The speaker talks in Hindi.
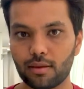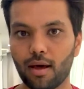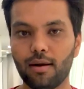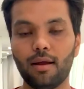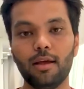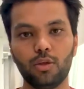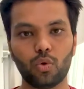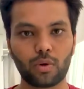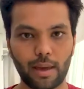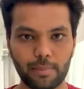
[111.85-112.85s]
चार जो
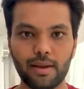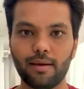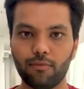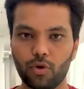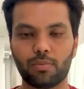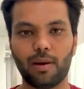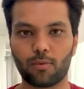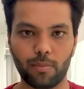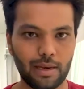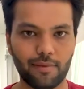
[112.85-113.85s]
कैमरे हैं वो इसमें
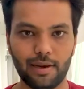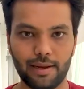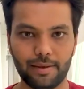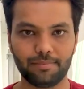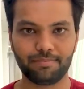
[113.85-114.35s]
आपको मिलने वाले हैं